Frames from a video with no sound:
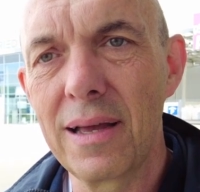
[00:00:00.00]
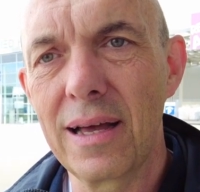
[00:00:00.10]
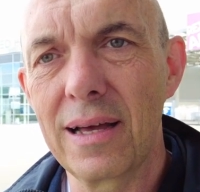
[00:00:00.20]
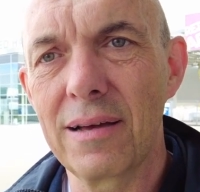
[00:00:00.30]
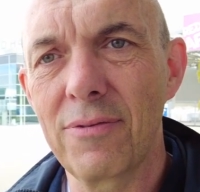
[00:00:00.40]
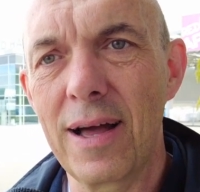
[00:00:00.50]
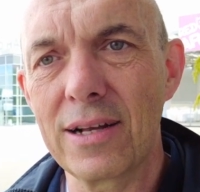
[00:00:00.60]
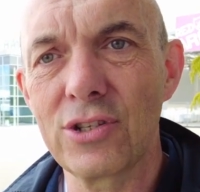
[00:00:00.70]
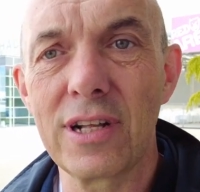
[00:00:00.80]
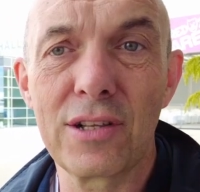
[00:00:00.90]
äh,
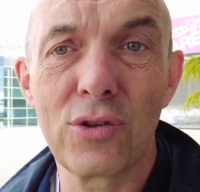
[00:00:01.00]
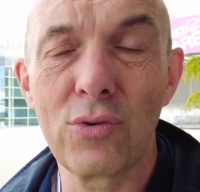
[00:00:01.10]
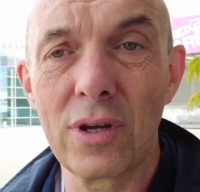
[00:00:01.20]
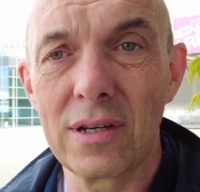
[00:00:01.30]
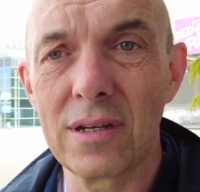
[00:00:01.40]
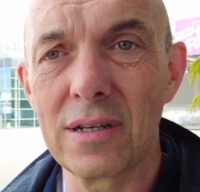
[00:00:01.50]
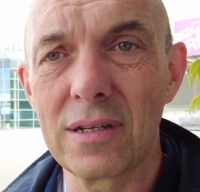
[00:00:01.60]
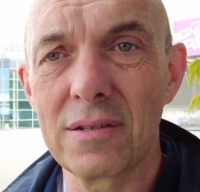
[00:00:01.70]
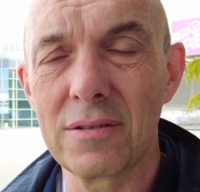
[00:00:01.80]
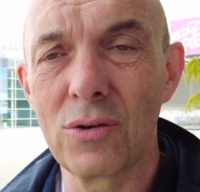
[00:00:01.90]
Veranstaltung
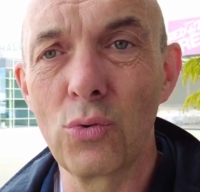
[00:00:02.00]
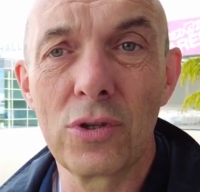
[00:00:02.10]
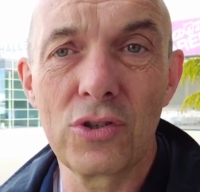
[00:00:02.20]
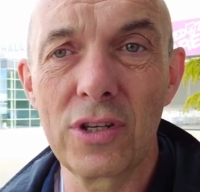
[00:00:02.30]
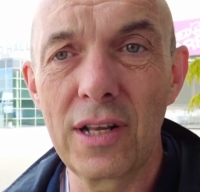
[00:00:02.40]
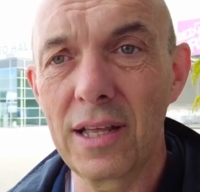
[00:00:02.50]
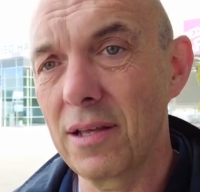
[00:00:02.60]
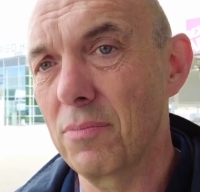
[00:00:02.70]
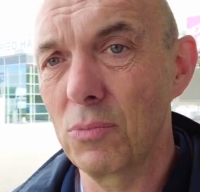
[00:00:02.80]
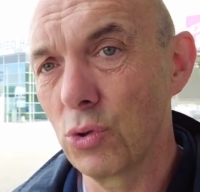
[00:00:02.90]
äh,
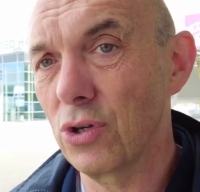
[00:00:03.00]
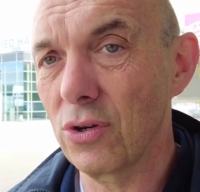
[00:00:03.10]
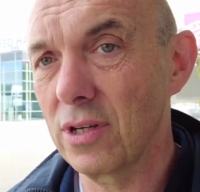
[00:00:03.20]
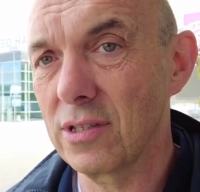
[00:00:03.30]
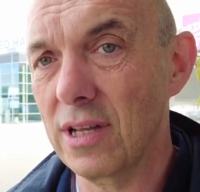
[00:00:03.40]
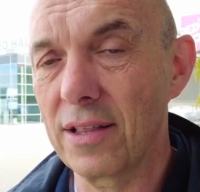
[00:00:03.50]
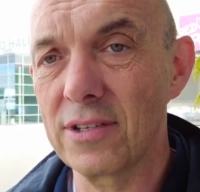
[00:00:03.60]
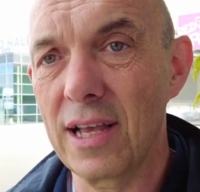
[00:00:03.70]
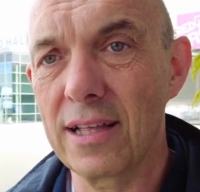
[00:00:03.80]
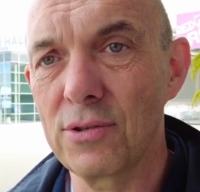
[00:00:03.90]
unterschiedlich. Man muss auch jetzt
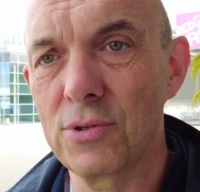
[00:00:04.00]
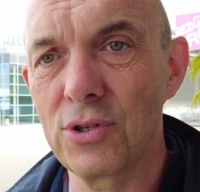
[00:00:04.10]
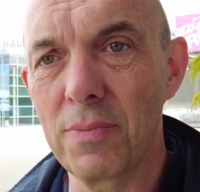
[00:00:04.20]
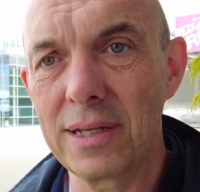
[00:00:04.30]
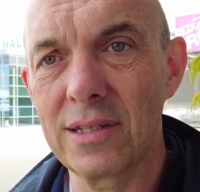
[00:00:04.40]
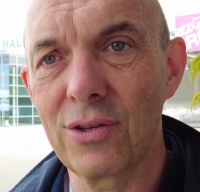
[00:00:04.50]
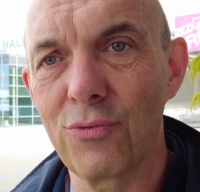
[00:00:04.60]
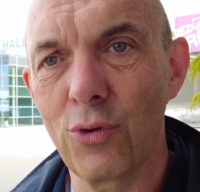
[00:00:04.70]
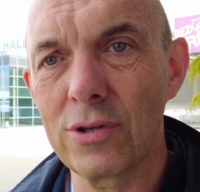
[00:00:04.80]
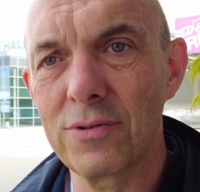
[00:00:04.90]
ganz klar zwischen Messe
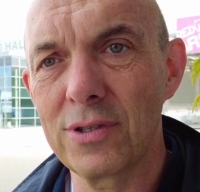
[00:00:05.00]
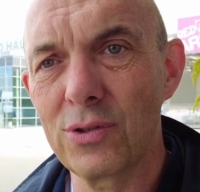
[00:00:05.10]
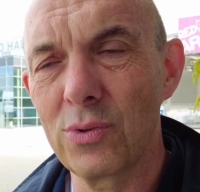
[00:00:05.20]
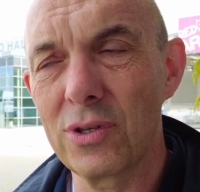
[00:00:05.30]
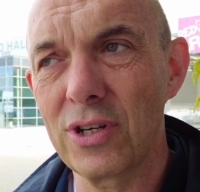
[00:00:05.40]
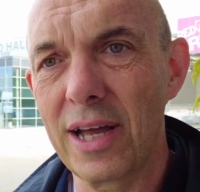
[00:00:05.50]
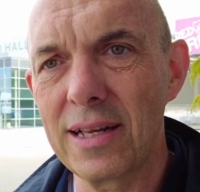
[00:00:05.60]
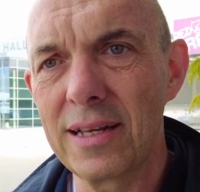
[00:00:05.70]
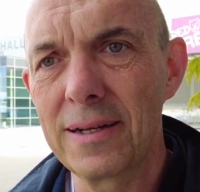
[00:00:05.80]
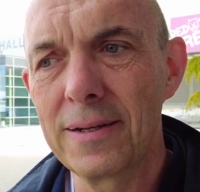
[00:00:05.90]
und Volksfest
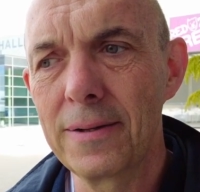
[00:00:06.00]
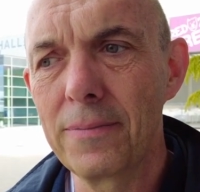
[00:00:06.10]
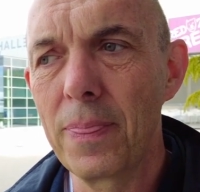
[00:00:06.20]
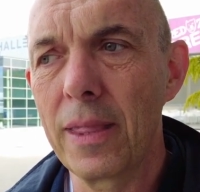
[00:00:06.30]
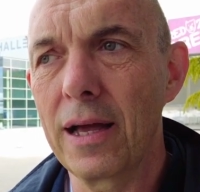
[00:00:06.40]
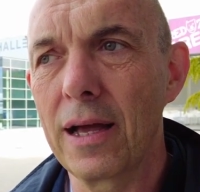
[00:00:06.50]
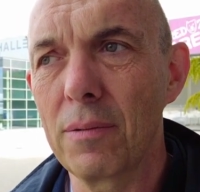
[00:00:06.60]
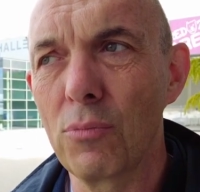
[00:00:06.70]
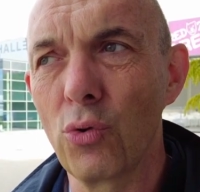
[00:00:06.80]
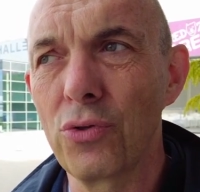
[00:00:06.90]
unterscheiden.
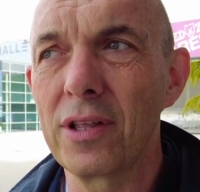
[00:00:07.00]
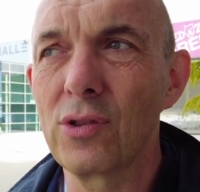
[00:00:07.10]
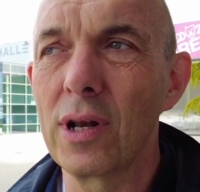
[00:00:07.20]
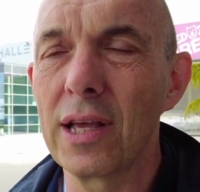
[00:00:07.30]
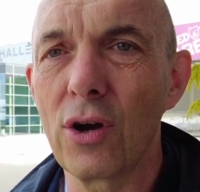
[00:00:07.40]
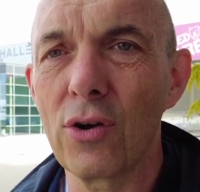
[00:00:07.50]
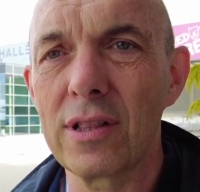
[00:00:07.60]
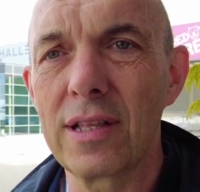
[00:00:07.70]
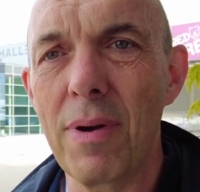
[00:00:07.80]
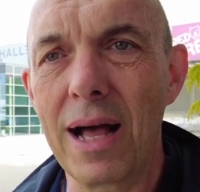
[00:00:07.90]
Ähm, und natürlich auch
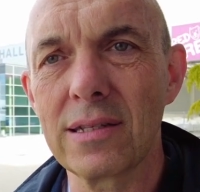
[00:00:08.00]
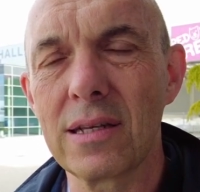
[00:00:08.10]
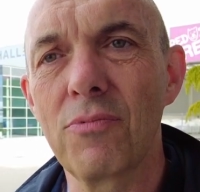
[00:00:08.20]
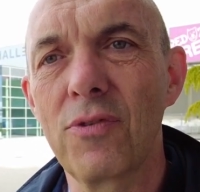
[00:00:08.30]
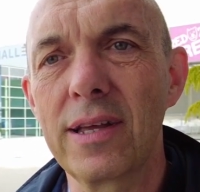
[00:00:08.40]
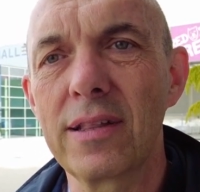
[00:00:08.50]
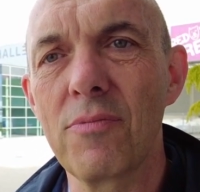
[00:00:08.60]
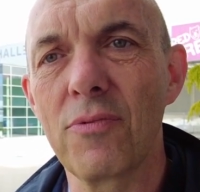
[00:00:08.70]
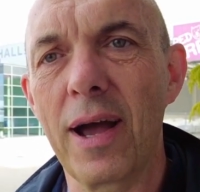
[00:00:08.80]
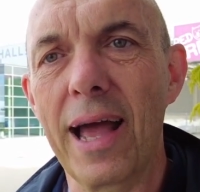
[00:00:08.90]
die Maskenpflicht
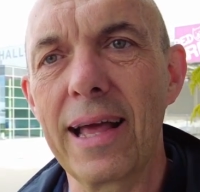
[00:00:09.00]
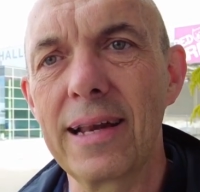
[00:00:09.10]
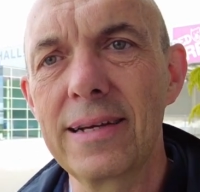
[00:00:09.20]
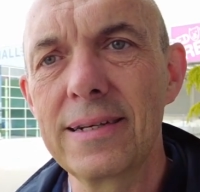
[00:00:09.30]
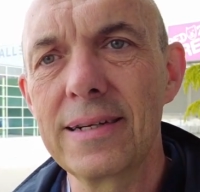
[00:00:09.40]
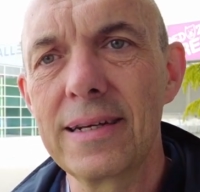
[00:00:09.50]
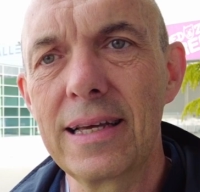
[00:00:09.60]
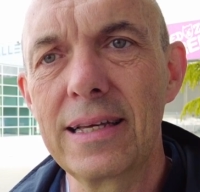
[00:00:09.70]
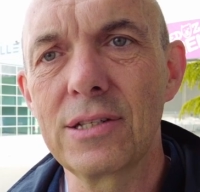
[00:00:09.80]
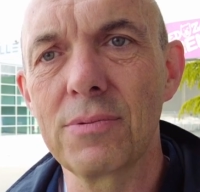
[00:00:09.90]
im Freien
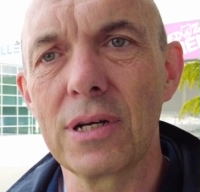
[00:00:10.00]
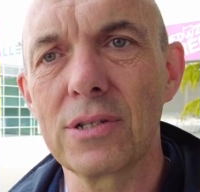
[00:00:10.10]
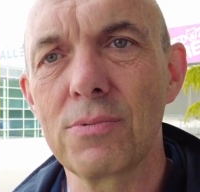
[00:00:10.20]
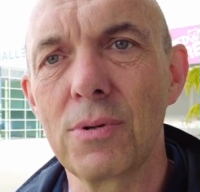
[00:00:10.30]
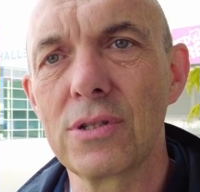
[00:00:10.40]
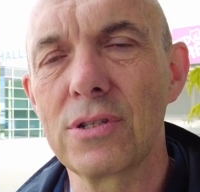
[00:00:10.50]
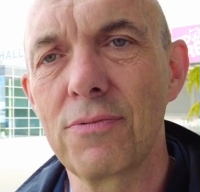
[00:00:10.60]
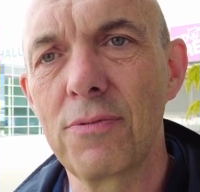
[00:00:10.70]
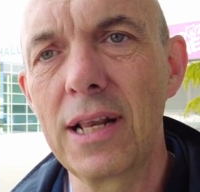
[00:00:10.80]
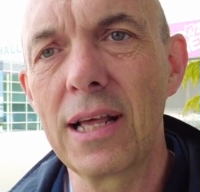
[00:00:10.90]
ist was, was
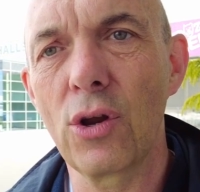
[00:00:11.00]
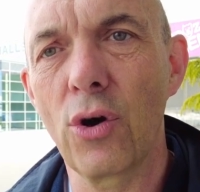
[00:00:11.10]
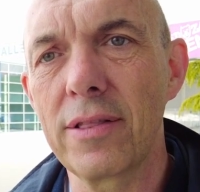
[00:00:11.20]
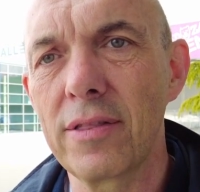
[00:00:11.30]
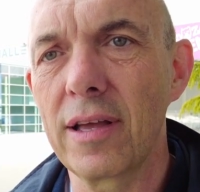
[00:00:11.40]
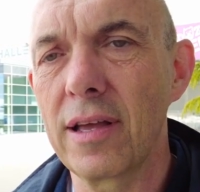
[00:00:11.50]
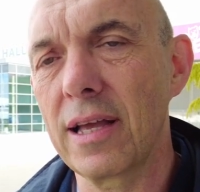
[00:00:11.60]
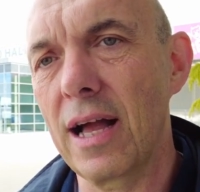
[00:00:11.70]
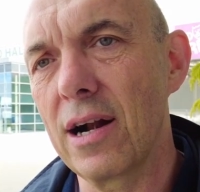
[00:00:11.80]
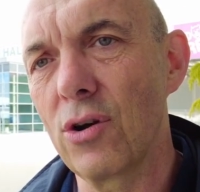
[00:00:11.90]
viele Leute,
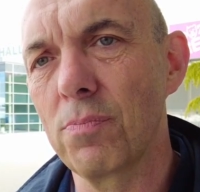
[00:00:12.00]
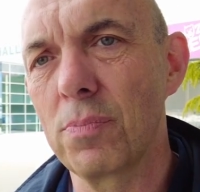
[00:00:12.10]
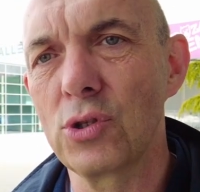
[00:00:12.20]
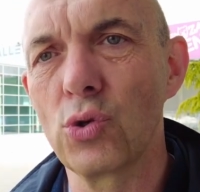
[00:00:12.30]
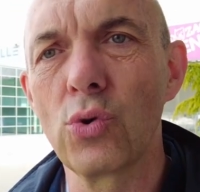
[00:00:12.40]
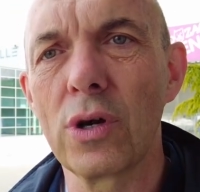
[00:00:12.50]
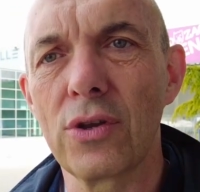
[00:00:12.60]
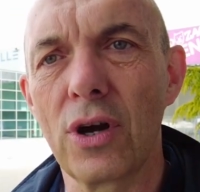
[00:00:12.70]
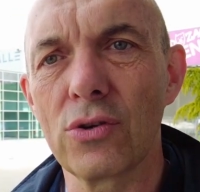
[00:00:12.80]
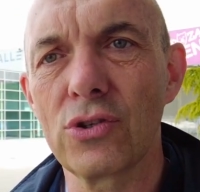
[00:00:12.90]
egal ob Besucher
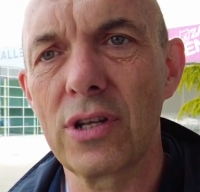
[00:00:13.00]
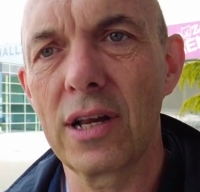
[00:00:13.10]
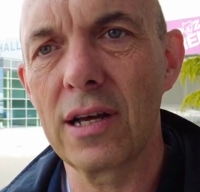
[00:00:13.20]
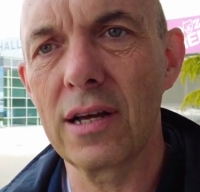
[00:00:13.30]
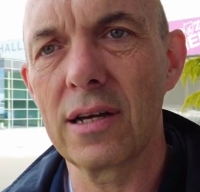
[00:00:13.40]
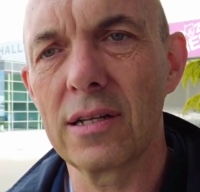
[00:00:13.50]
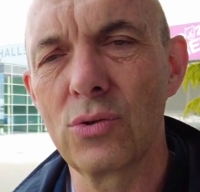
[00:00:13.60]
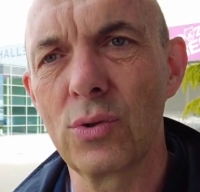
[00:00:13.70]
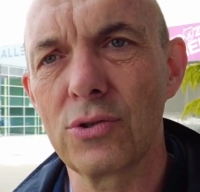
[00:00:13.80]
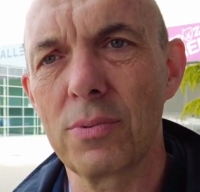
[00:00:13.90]
oder Aussteller, äh,
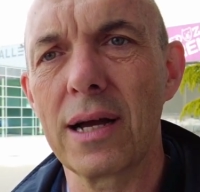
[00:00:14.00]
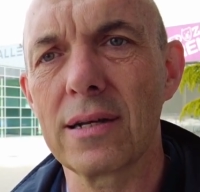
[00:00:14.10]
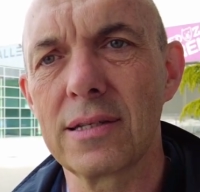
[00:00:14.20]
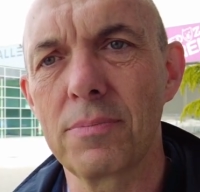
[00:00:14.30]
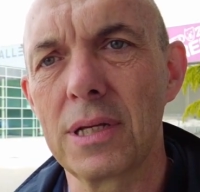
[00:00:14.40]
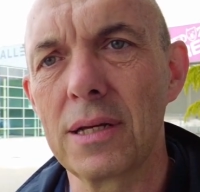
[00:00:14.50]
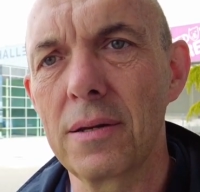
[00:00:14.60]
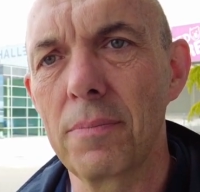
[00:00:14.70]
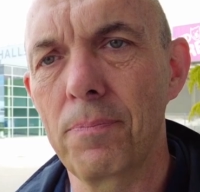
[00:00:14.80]
nur schwer akzeptieren.